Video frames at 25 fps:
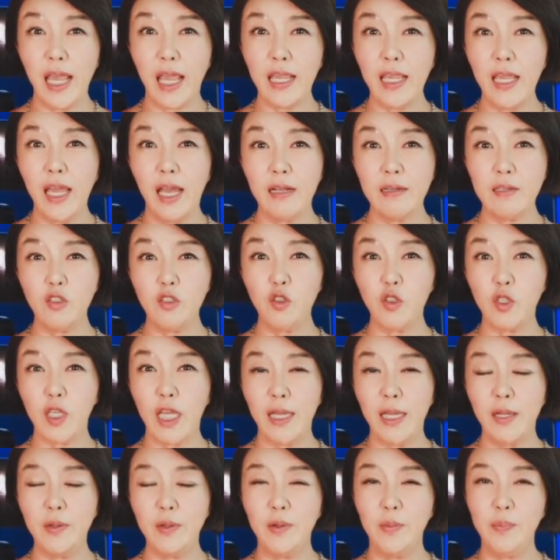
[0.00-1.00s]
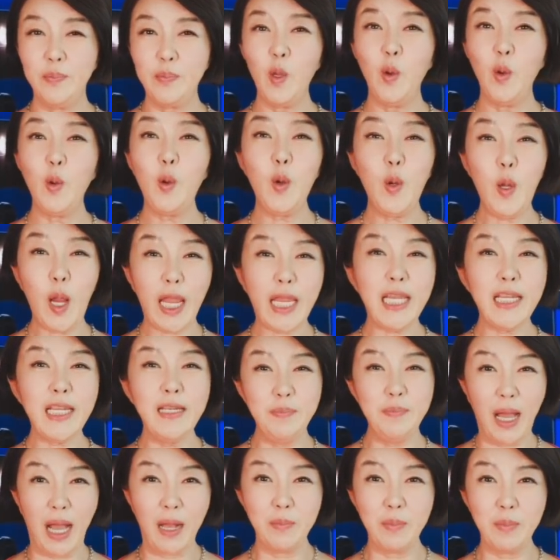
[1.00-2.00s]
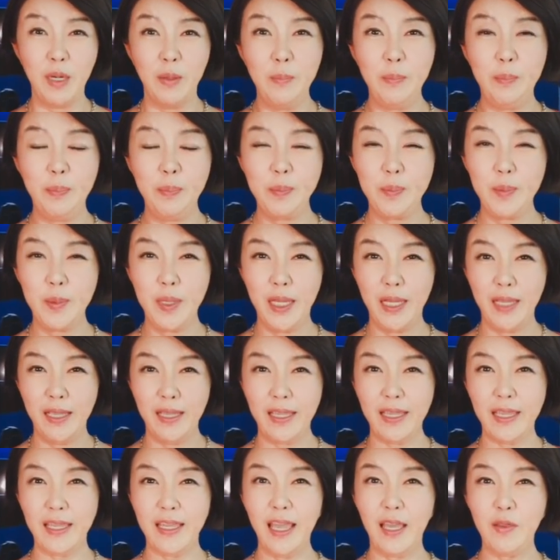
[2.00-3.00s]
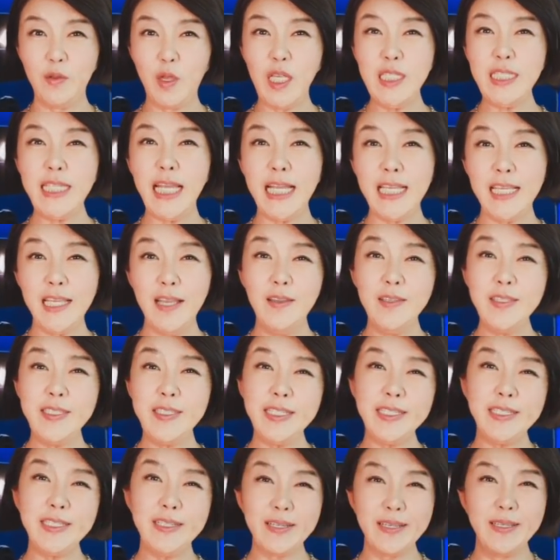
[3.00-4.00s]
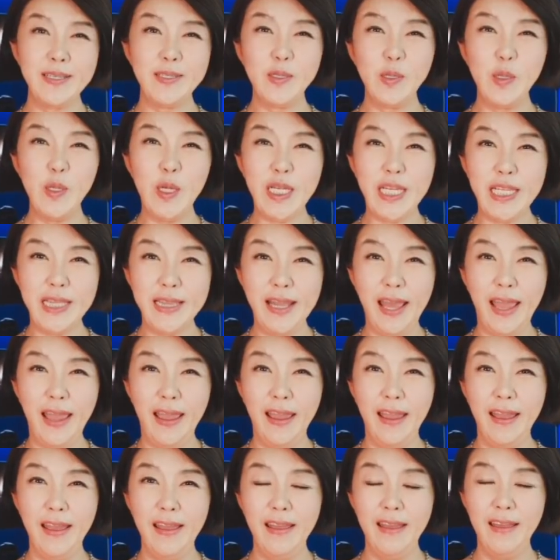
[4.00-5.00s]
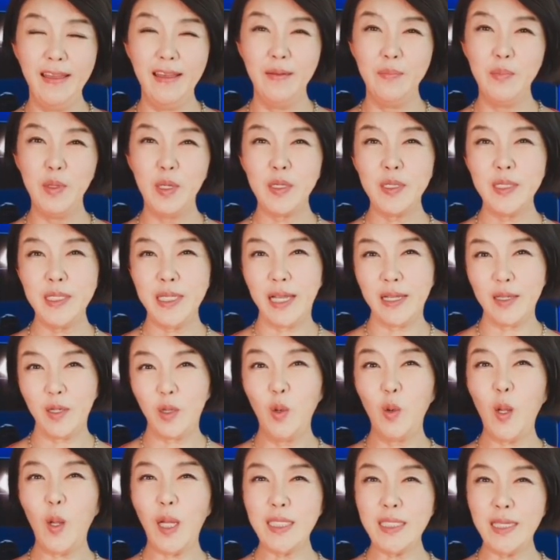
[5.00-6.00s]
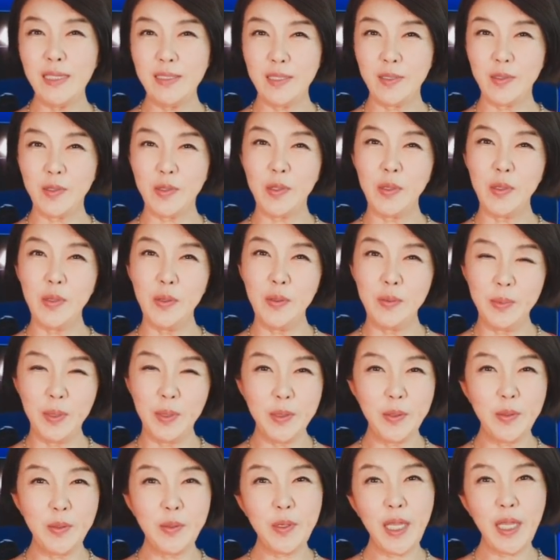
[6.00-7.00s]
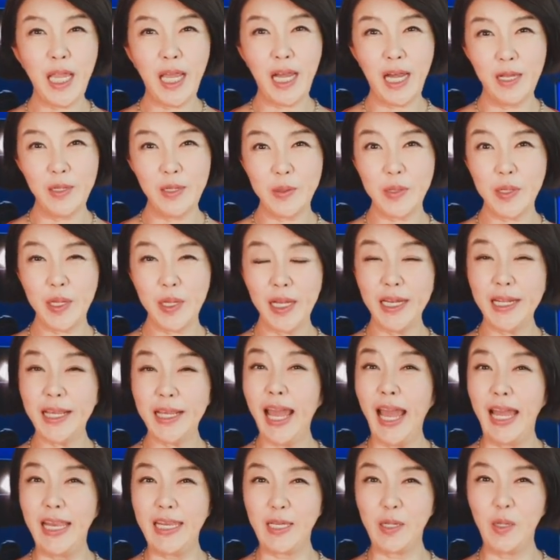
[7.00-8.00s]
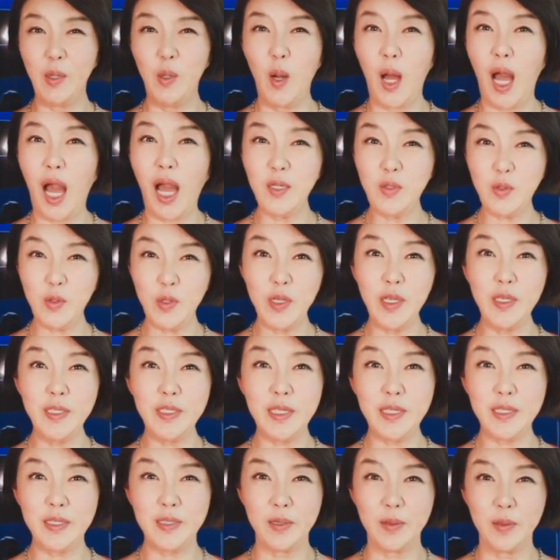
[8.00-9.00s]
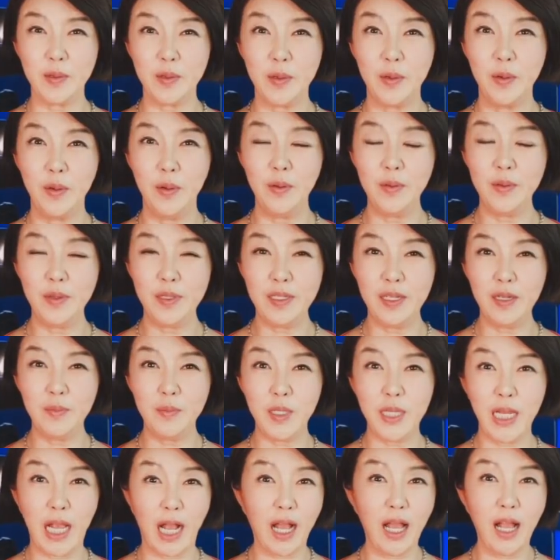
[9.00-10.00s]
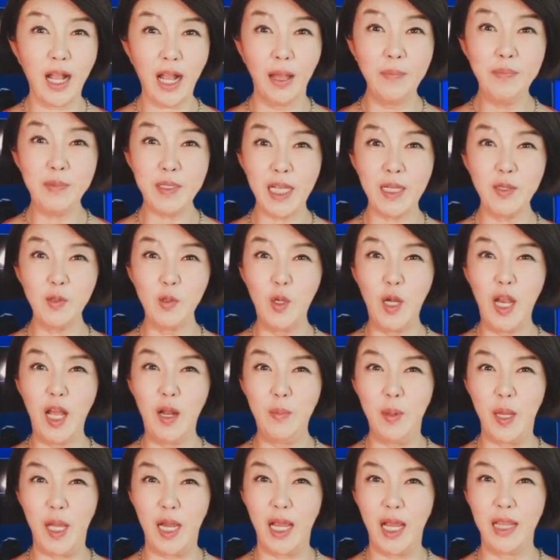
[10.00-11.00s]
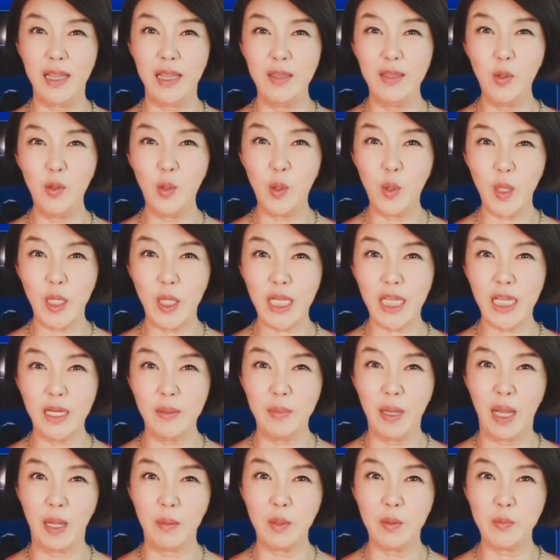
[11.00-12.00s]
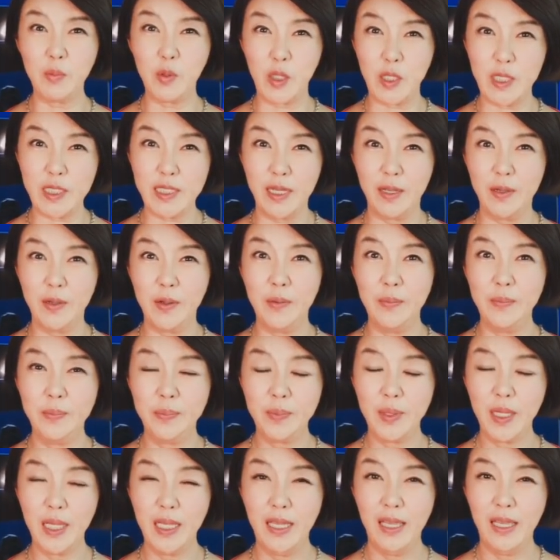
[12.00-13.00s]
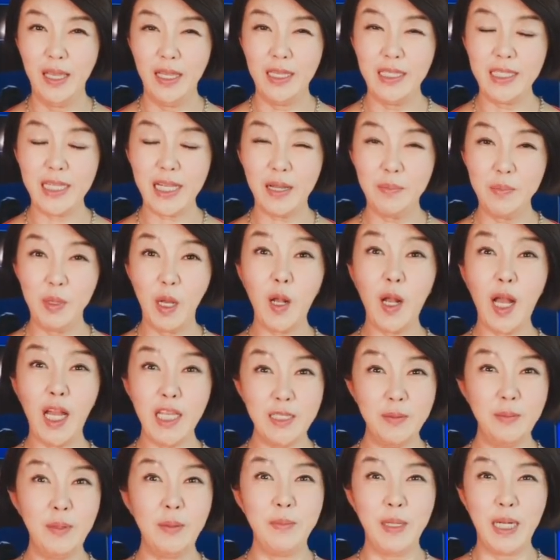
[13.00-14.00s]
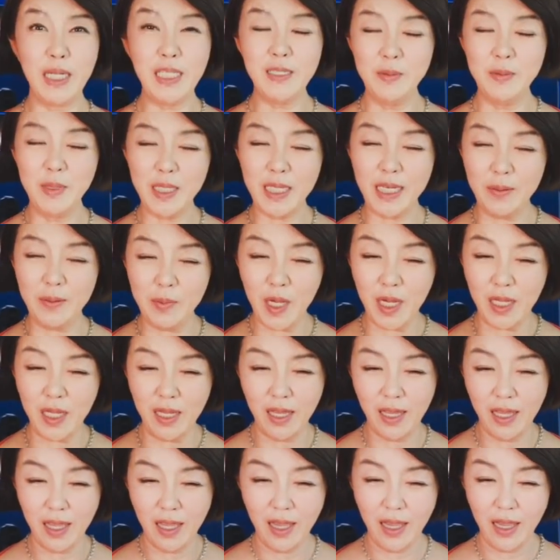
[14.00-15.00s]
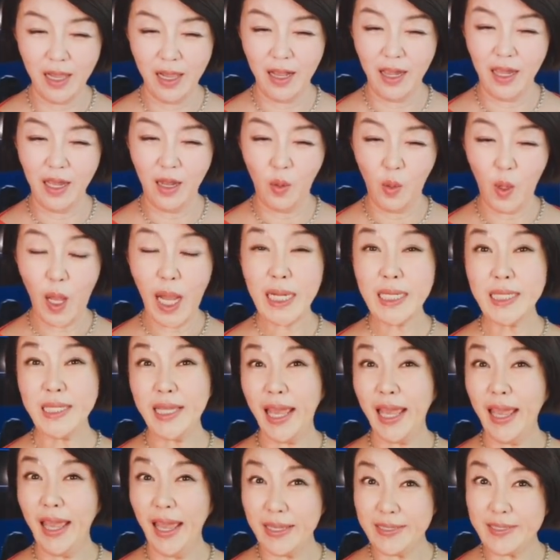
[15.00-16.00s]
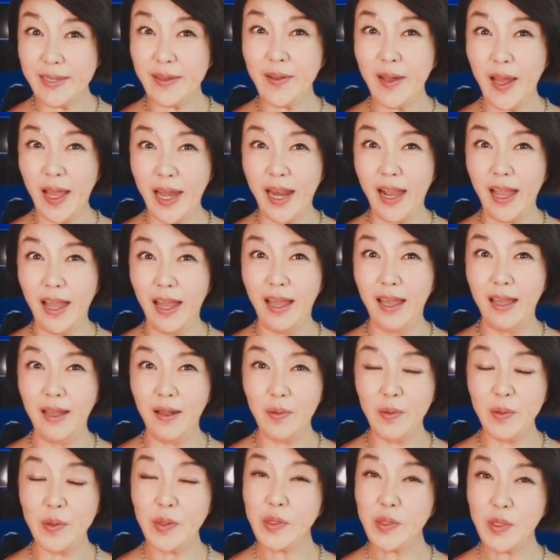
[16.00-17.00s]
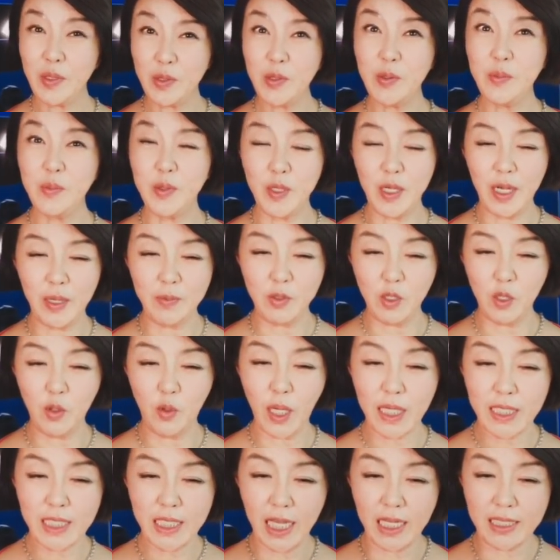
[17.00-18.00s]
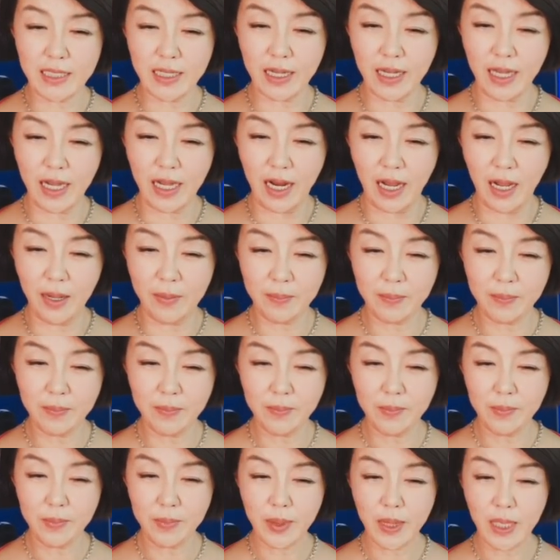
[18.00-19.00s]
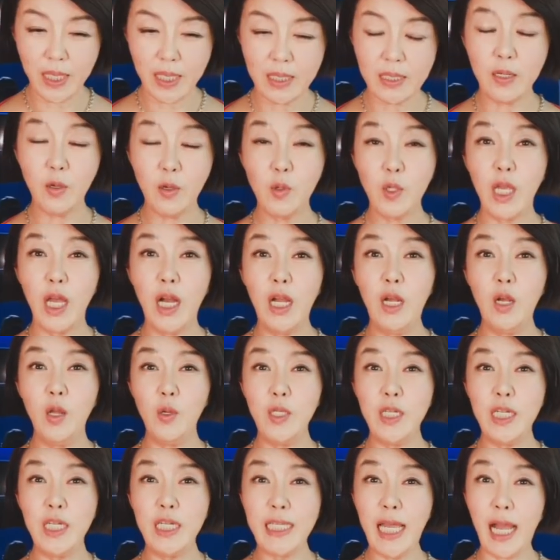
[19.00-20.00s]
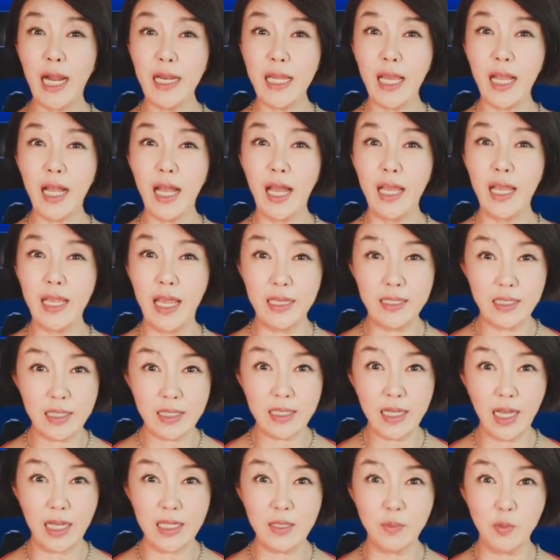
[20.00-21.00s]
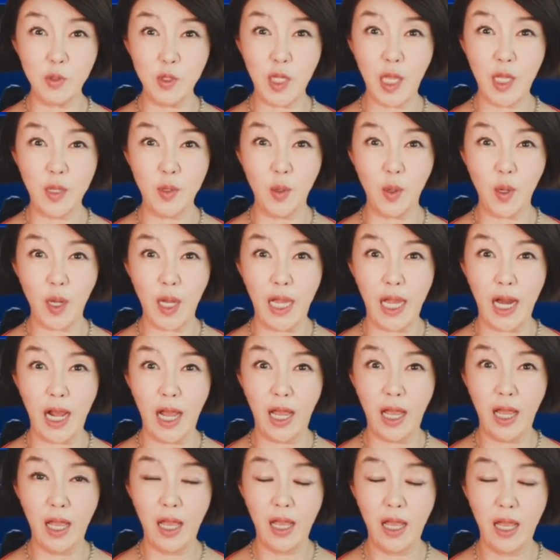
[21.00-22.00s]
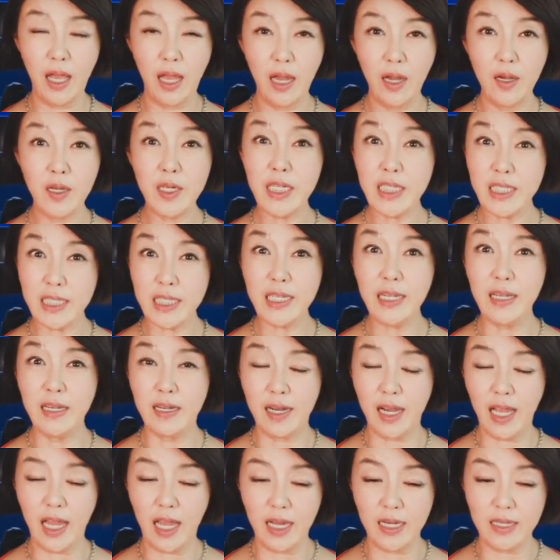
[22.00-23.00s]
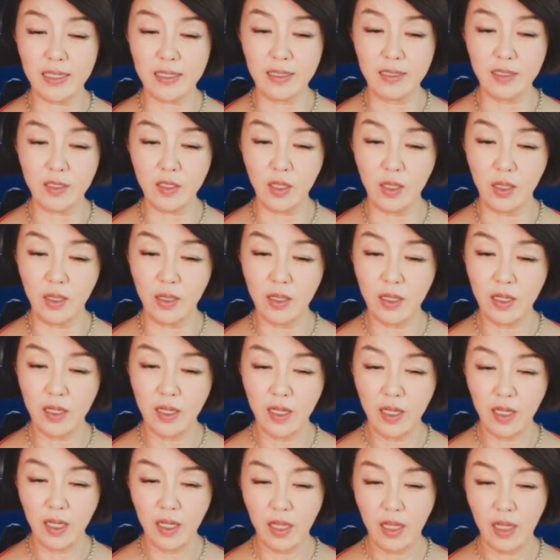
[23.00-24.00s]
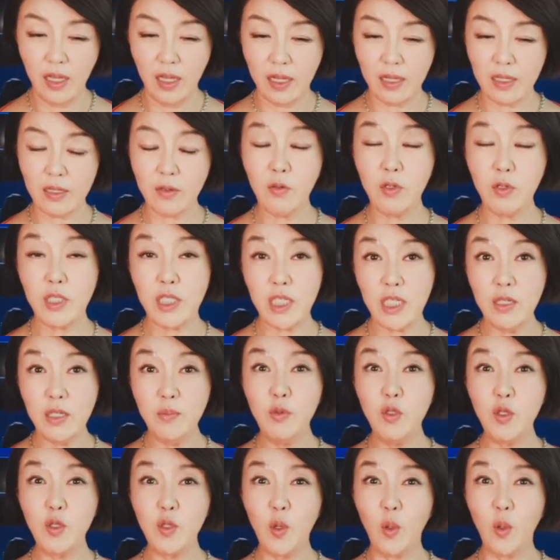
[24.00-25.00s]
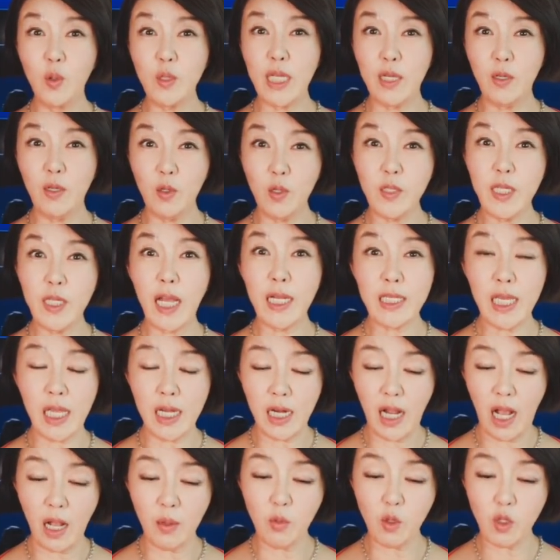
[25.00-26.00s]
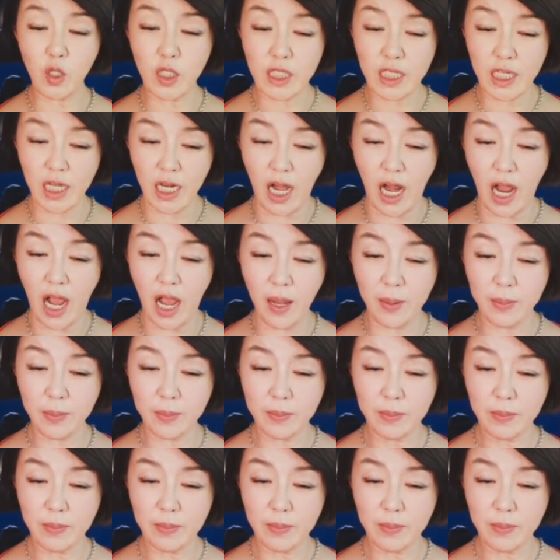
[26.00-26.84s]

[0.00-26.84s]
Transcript: 얘기한 것 중에요. 토론을 이기는 방법. 이게 굉장히 현실적인 조언인데 뭐 그냥 교과서적으로 뭐 이렇게 해라 이렇게 이게 아니고 아주 현실적으로 들으면 약간 깜짝 놀랄 만한 토론 이기는 방법도 있어요. 제가 몇 가지만 말씀드리면 확대 해석하라. 어 이것도 좀 놀랐죠. 확대 해석하라. 그리고 결론을 상대가 예측하지 못하도록 해라. 허를 찔러라는 거죠. 그리고 질문 공세로 상대를 항복시켜라.